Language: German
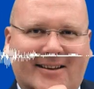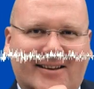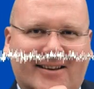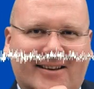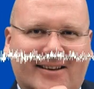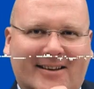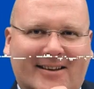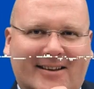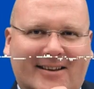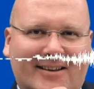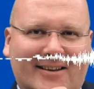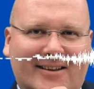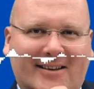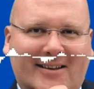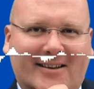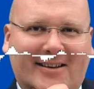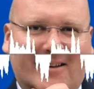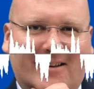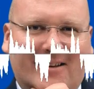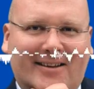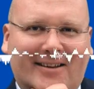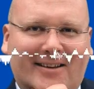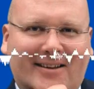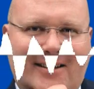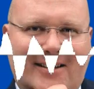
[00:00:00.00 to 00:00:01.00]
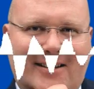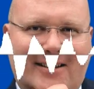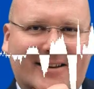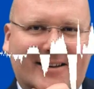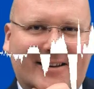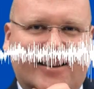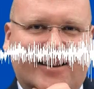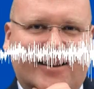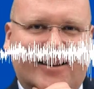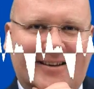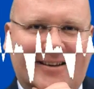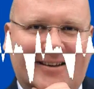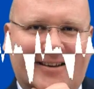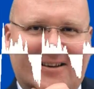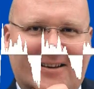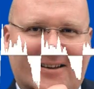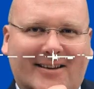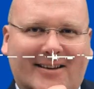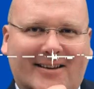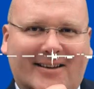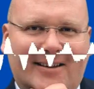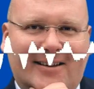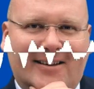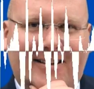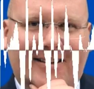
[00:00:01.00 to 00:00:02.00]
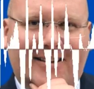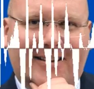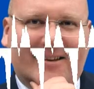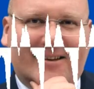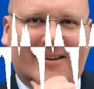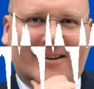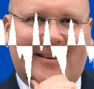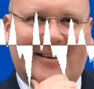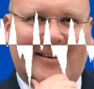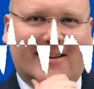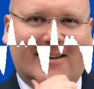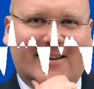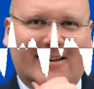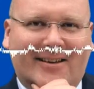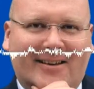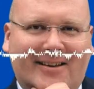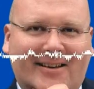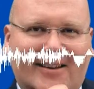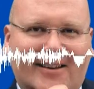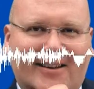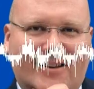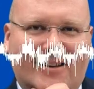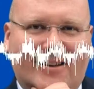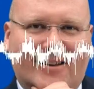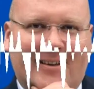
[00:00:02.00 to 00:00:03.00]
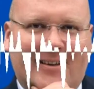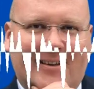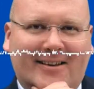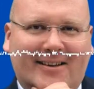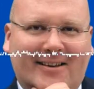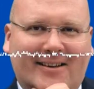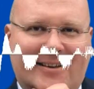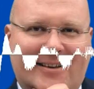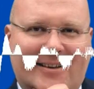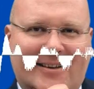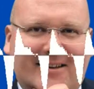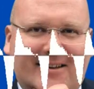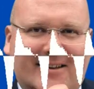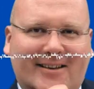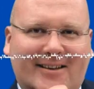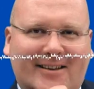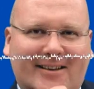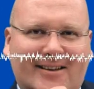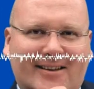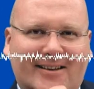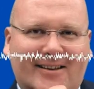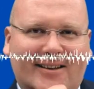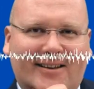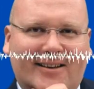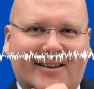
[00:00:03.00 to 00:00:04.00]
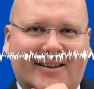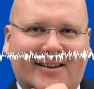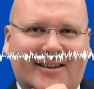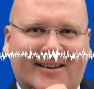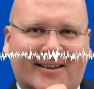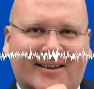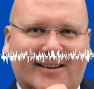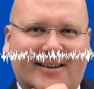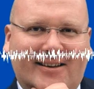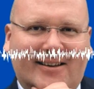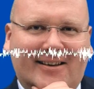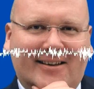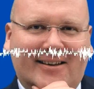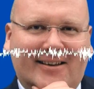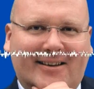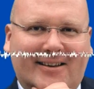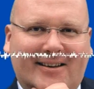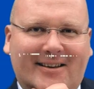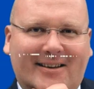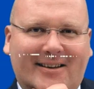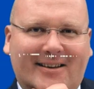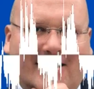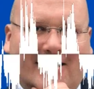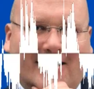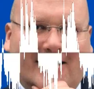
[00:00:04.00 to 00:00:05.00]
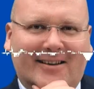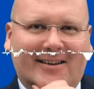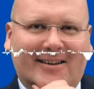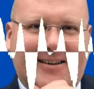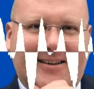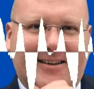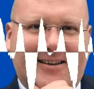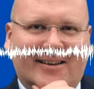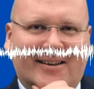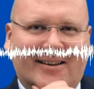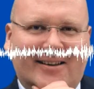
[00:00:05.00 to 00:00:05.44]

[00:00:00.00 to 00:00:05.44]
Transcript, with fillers: Ich habe jetzt hier keine Insights vergraben. Insiderwissen würde ich jetzt nicht veröffentlichen. Da hätten wir noch